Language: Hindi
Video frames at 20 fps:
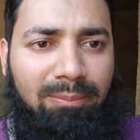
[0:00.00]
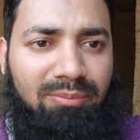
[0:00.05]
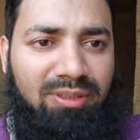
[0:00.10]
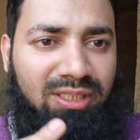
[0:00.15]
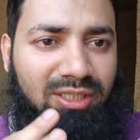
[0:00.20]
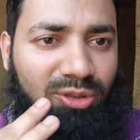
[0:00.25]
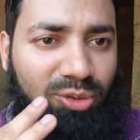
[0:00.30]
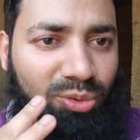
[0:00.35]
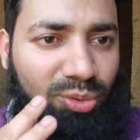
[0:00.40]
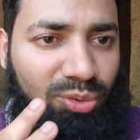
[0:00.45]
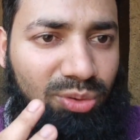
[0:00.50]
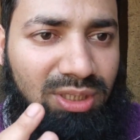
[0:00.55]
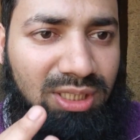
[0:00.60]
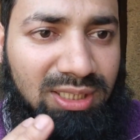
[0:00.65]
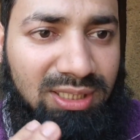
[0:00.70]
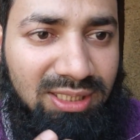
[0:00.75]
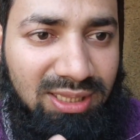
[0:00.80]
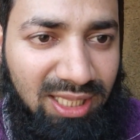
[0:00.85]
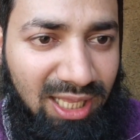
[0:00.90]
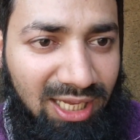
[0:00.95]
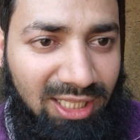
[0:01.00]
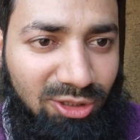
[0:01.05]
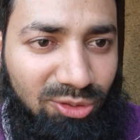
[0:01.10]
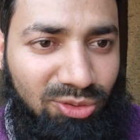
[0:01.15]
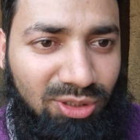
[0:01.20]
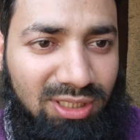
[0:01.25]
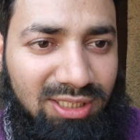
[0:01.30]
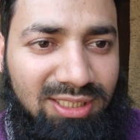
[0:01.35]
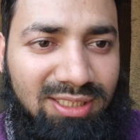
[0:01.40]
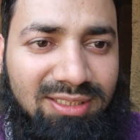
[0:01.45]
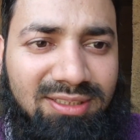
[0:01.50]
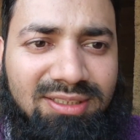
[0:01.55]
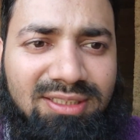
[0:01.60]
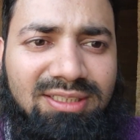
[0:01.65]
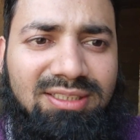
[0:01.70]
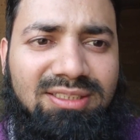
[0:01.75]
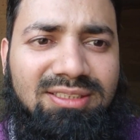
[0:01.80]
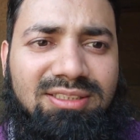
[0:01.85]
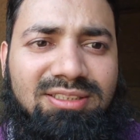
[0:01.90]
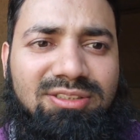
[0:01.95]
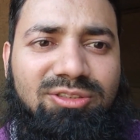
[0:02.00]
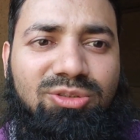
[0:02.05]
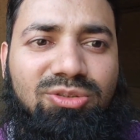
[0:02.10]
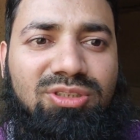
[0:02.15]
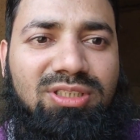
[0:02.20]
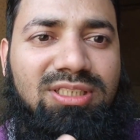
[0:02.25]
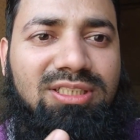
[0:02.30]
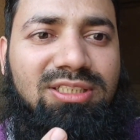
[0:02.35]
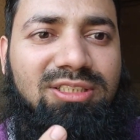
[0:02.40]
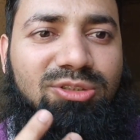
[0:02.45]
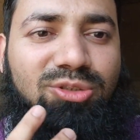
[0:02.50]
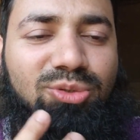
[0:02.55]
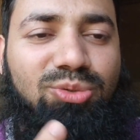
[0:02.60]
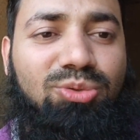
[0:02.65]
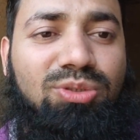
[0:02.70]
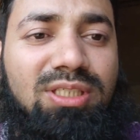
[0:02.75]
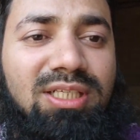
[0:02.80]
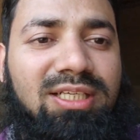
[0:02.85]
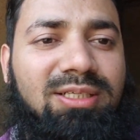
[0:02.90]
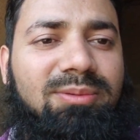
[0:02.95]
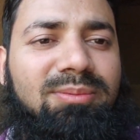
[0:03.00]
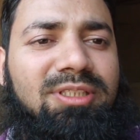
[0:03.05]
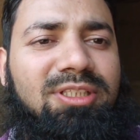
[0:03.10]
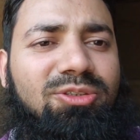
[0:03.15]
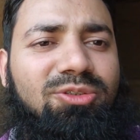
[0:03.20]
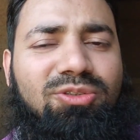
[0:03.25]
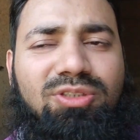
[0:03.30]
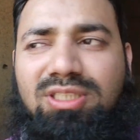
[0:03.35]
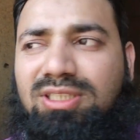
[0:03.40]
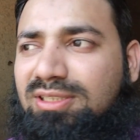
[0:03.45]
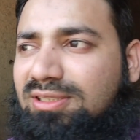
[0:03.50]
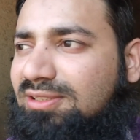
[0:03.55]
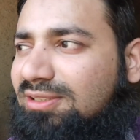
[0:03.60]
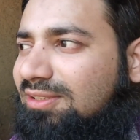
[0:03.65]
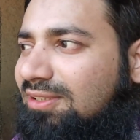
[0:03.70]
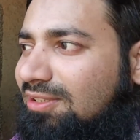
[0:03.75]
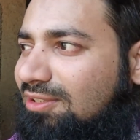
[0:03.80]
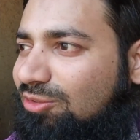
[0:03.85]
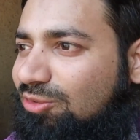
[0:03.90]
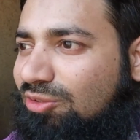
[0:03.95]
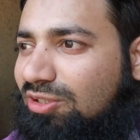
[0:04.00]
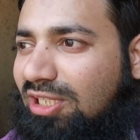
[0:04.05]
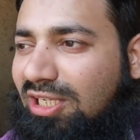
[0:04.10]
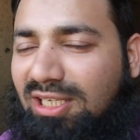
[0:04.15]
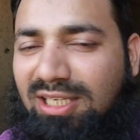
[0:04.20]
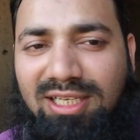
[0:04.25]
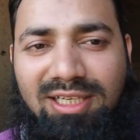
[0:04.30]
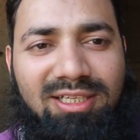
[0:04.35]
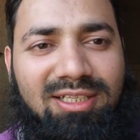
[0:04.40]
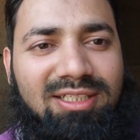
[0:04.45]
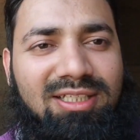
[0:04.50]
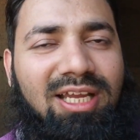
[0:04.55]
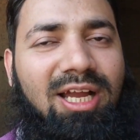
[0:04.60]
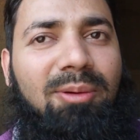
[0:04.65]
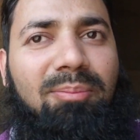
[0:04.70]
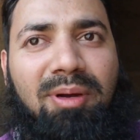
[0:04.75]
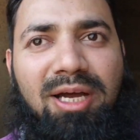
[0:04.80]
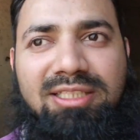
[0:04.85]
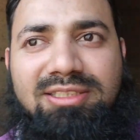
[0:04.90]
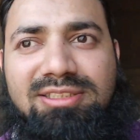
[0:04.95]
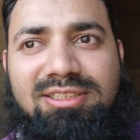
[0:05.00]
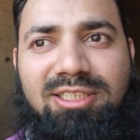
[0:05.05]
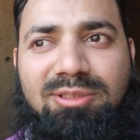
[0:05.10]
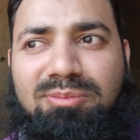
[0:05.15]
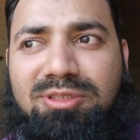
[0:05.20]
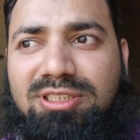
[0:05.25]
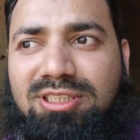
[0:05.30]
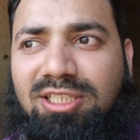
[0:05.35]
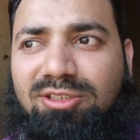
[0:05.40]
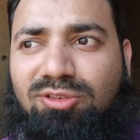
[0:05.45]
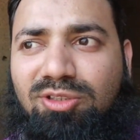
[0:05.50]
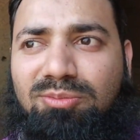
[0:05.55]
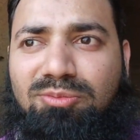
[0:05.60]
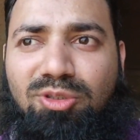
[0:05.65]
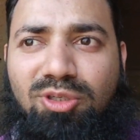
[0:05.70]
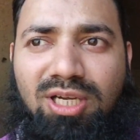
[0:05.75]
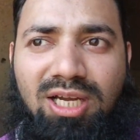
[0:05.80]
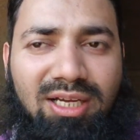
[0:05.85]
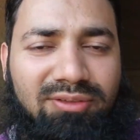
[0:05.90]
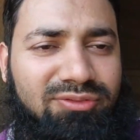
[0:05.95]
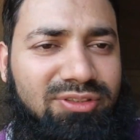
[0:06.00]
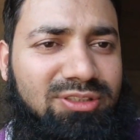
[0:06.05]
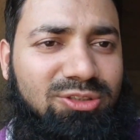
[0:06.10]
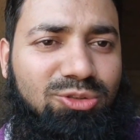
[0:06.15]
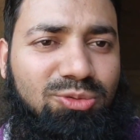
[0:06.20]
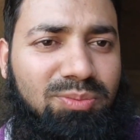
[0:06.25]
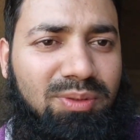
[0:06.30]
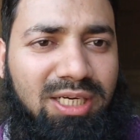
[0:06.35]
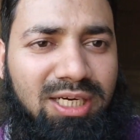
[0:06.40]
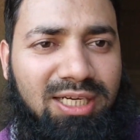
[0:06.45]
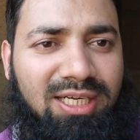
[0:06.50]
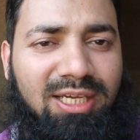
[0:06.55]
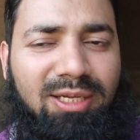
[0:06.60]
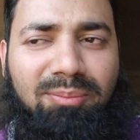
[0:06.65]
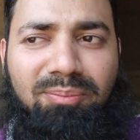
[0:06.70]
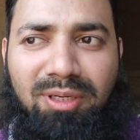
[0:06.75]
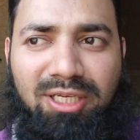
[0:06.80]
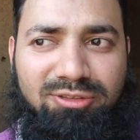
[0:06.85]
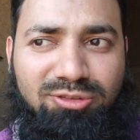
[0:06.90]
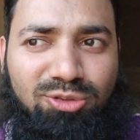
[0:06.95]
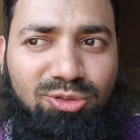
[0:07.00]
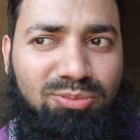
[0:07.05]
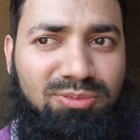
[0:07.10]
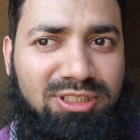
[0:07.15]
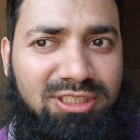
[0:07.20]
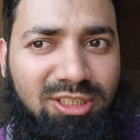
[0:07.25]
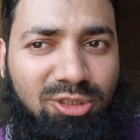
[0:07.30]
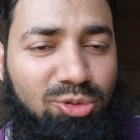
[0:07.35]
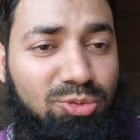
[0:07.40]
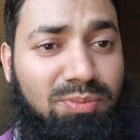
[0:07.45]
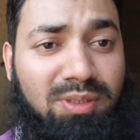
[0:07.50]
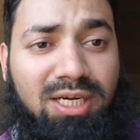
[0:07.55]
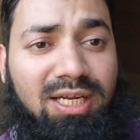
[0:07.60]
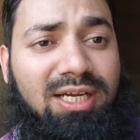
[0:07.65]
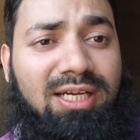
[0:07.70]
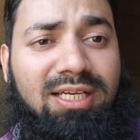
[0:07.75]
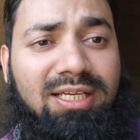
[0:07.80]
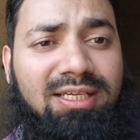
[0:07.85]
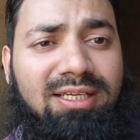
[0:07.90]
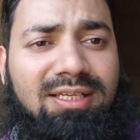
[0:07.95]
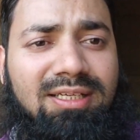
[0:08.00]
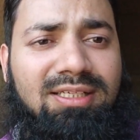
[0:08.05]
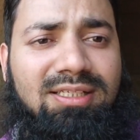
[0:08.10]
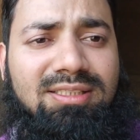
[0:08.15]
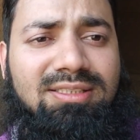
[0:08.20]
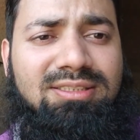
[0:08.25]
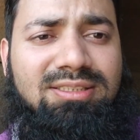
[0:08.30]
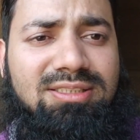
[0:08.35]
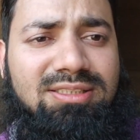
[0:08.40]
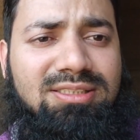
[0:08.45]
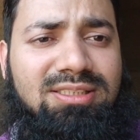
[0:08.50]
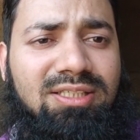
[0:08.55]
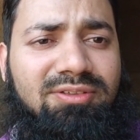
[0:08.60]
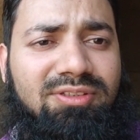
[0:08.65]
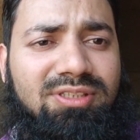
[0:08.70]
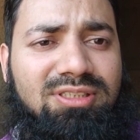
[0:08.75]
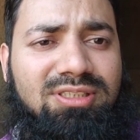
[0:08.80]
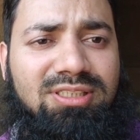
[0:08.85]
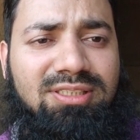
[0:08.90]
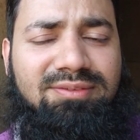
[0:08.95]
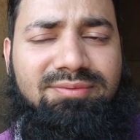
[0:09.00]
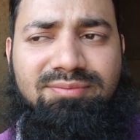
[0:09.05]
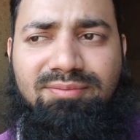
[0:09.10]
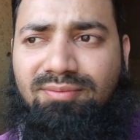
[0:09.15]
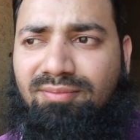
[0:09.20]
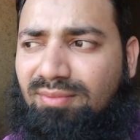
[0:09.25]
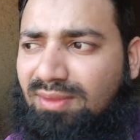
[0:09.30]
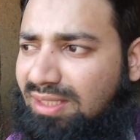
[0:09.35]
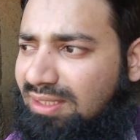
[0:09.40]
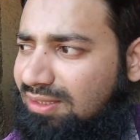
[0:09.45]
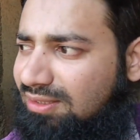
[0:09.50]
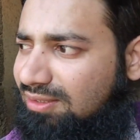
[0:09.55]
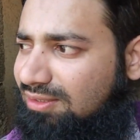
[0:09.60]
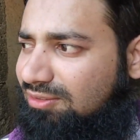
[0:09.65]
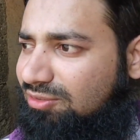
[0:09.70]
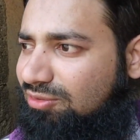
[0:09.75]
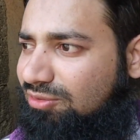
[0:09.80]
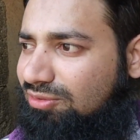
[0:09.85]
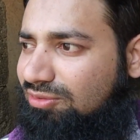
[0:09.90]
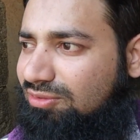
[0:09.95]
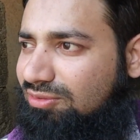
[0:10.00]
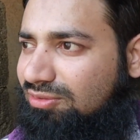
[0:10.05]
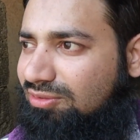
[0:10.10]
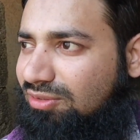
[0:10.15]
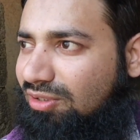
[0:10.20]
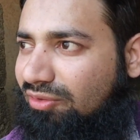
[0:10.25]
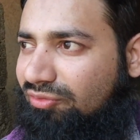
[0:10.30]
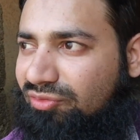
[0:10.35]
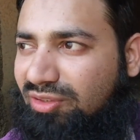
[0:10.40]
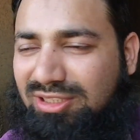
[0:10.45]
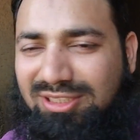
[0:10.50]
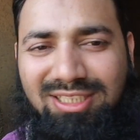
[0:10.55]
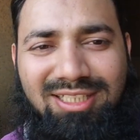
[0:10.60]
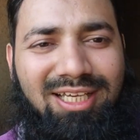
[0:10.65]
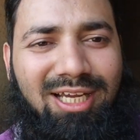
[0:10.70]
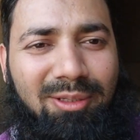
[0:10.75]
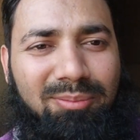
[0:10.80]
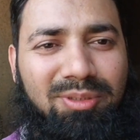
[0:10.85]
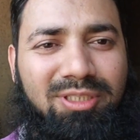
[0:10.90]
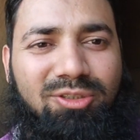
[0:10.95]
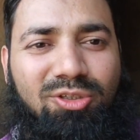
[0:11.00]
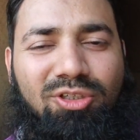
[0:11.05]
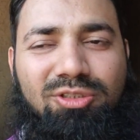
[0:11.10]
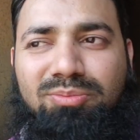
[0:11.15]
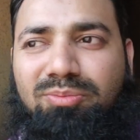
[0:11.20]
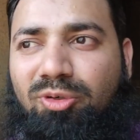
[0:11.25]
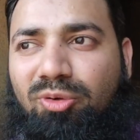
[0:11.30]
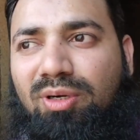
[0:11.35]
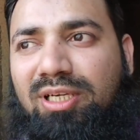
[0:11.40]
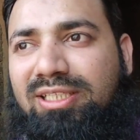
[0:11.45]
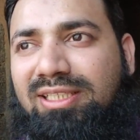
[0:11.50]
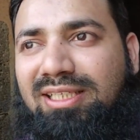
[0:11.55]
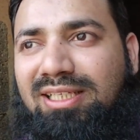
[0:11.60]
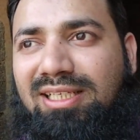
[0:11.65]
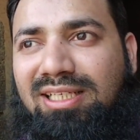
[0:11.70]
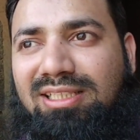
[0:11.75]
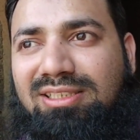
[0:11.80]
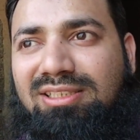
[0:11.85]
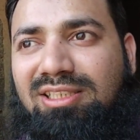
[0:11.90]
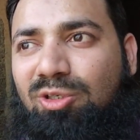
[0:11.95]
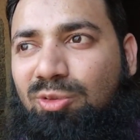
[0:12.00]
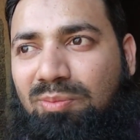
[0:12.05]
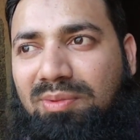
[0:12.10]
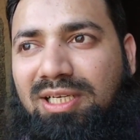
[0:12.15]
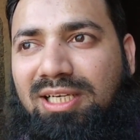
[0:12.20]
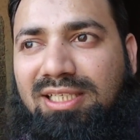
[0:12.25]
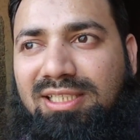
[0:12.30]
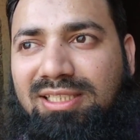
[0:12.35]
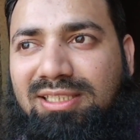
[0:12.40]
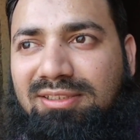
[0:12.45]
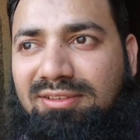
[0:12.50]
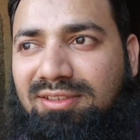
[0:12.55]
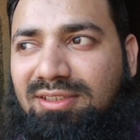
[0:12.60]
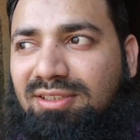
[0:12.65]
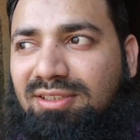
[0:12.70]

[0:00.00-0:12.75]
मेरे होठ लाल हो गए हैं क्योंकि सूख रहे हैं मेरे होठ कि यहाँ पानी नहीं मिलता तो हम लोग काफ़ी ऊपर आ गए हैं पाँच सौ मीटर ऊपर आ गए हैं सी लेवल से तो ऑब्वियसली यहाँ पर कौन प्रोवाइड करेगा इतना ऊपर आके